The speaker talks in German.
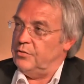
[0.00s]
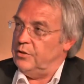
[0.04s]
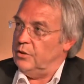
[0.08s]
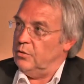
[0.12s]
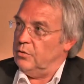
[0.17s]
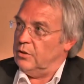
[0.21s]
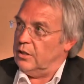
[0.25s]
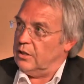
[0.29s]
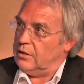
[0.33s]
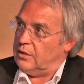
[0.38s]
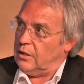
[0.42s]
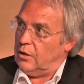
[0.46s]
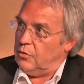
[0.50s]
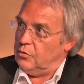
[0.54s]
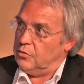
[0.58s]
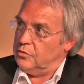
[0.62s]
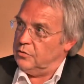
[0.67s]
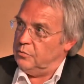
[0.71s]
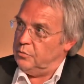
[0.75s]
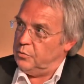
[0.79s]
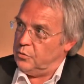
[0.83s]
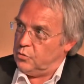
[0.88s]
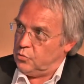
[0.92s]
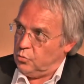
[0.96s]

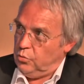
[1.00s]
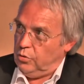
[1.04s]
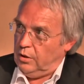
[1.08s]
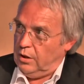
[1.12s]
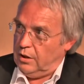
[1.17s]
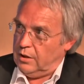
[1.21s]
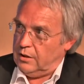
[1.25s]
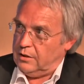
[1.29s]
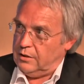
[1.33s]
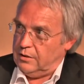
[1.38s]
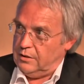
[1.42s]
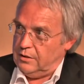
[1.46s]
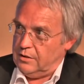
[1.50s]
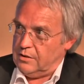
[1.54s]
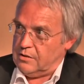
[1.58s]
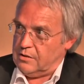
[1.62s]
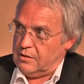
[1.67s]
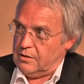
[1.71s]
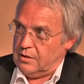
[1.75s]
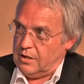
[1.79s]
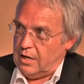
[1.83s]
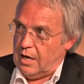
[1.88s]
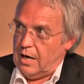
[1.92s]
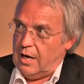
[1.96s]
400.000 Besucher in
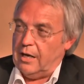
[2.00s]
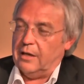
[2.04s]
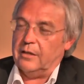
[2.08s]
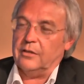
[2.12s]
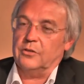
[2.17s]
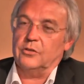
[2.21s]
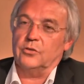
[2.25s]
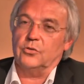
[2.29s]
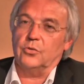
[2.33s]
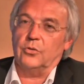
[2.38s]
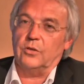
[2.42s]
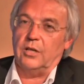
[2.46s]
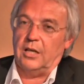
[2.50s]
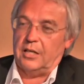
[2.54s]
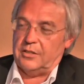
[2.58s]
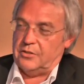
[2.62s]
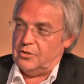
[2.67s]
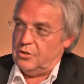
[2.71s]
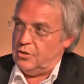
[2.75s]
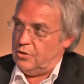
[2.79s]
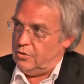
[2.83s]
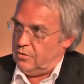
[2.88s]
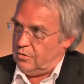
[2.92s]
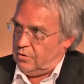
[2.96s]
diesen Jahren zu
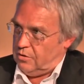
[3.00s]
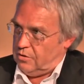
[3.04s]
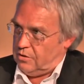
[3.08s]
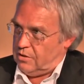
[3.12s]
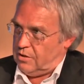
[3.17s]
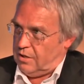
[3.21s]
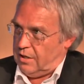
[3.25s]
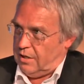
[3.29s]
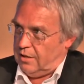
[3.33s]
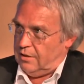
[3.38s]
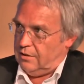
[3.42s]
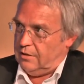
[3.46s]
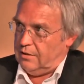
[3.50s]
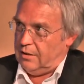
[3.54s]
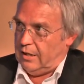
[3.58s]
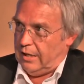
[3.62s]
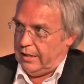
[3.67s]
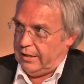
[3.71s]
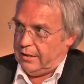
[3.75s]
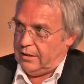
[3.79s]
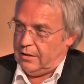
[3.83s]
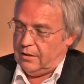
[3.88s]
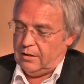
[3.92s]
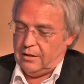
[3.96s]
klassischen Konzerten
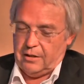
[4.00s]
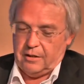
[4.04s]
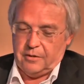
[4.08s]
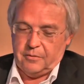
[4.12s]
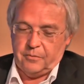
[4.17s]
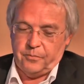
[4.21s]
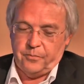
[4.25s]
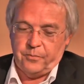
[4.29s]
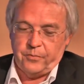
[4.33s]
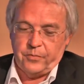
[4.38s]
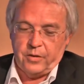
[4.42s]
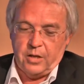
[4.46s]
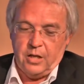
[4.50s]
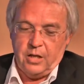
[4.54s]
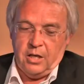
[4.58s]
eingeladen.